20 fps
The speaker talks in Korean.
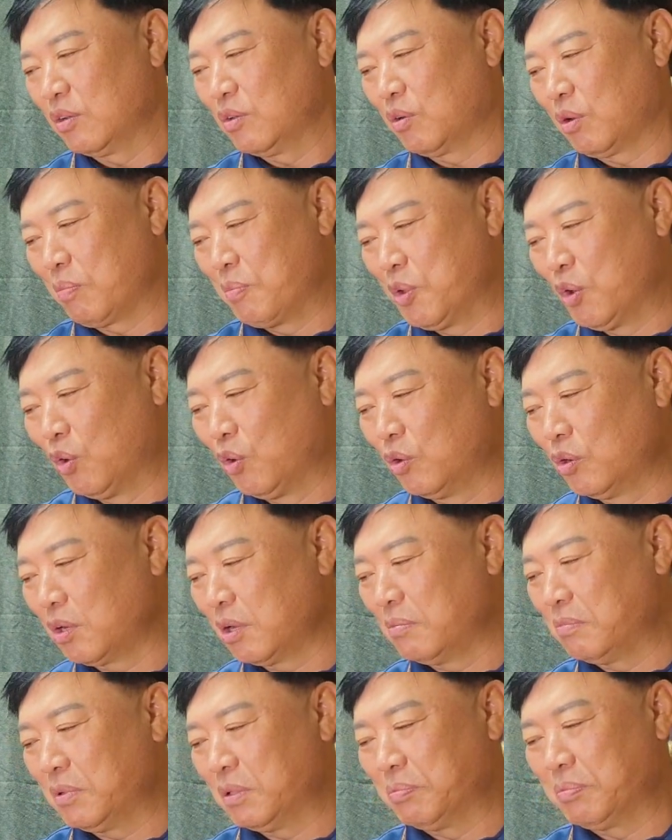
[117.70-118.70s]
우리
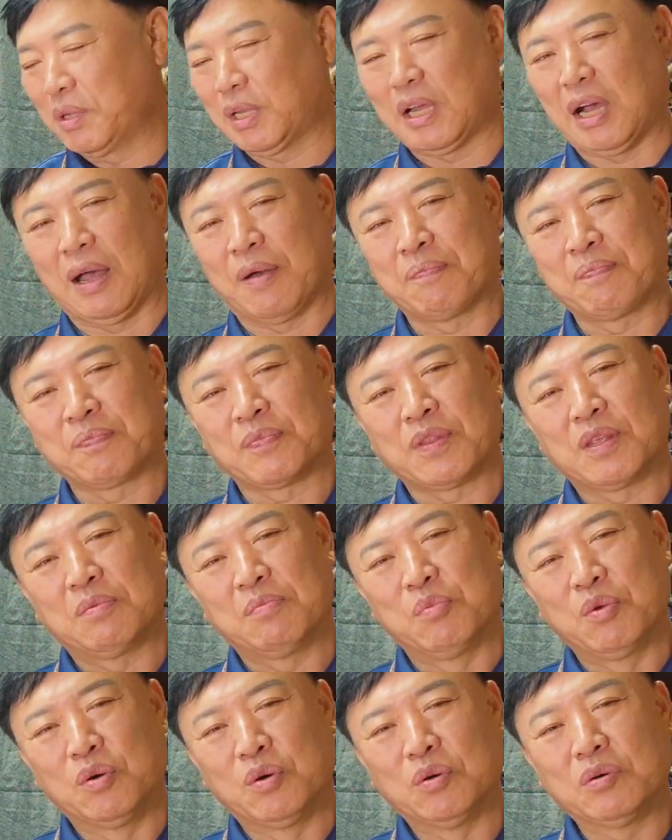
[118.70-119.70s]
묘는 뭡니까?
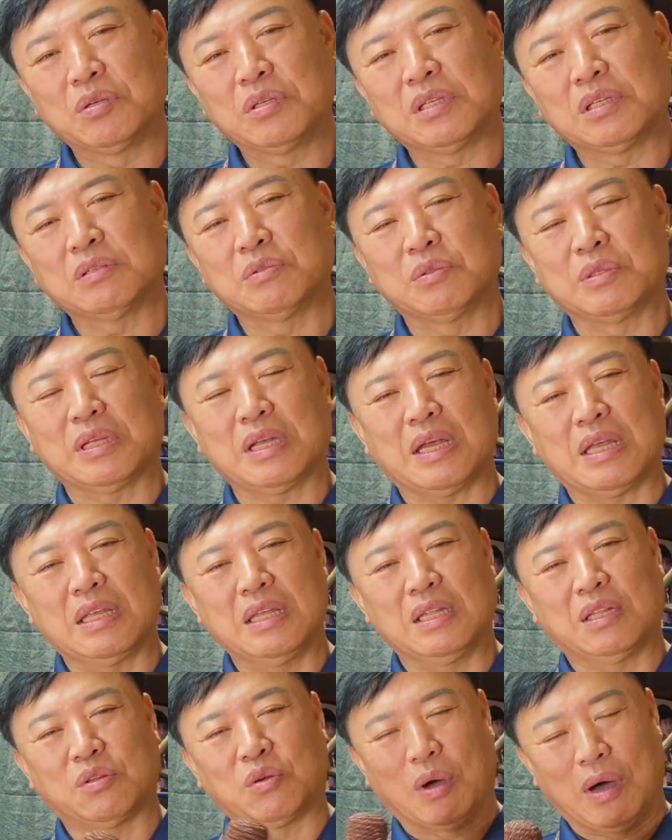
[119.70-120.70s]
묘는 우리가
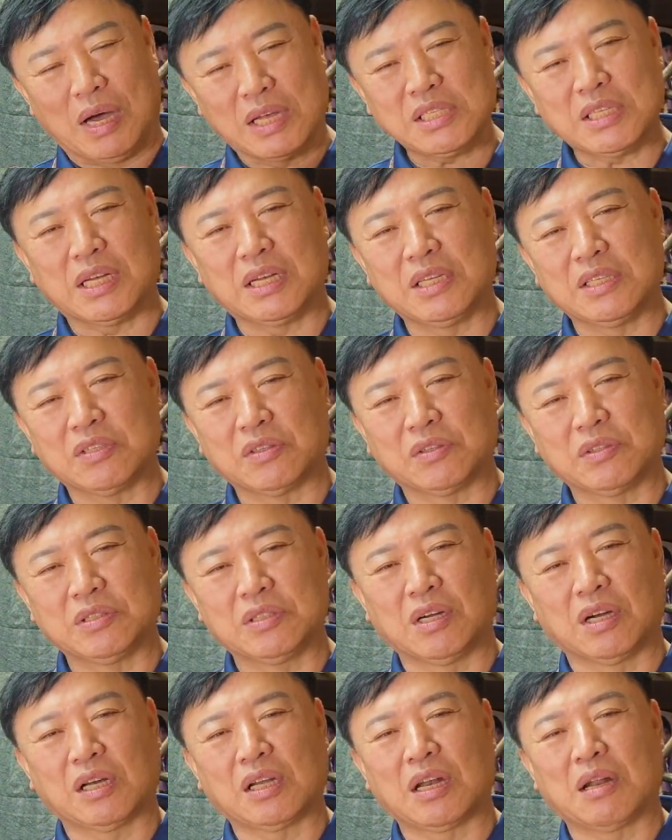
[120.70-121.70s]
이 도화살이죠.
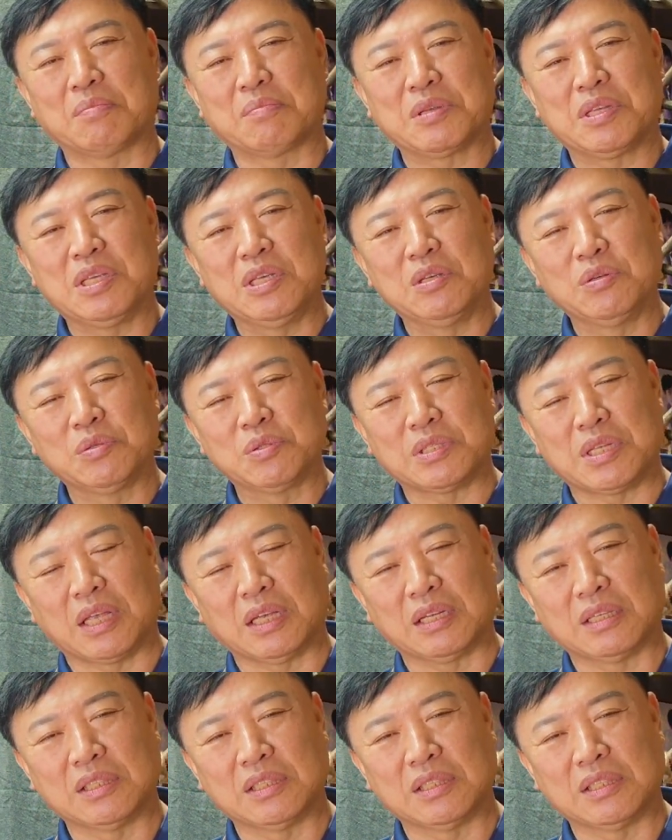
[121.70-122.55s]
그죠? 그럼 기유생,